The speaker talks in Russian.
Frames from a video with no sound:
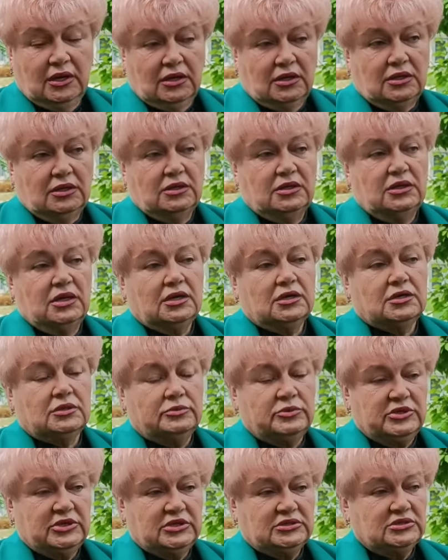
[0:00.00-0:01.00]
а,
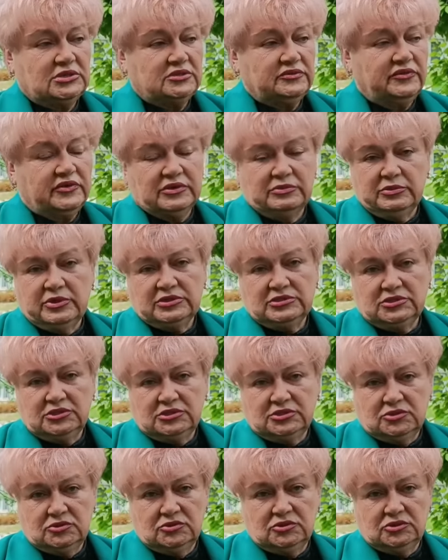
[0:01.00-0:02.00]
якобы есть
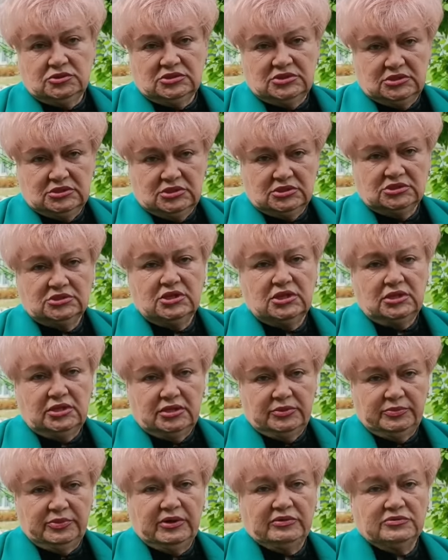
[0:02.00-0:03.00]
информация, что задержали
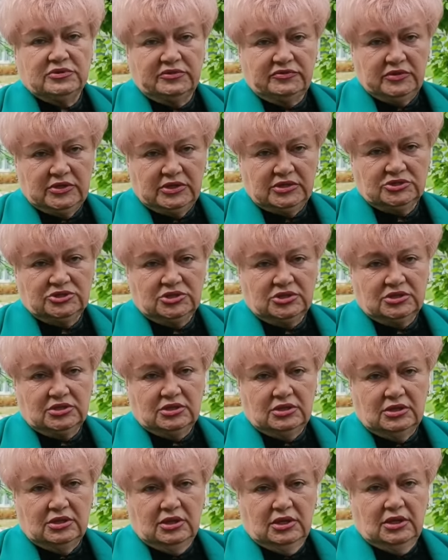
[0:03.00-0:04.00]
и Павла
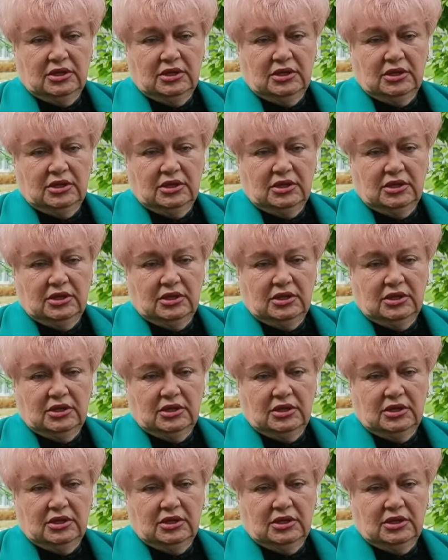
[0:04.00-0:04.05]
Вережана,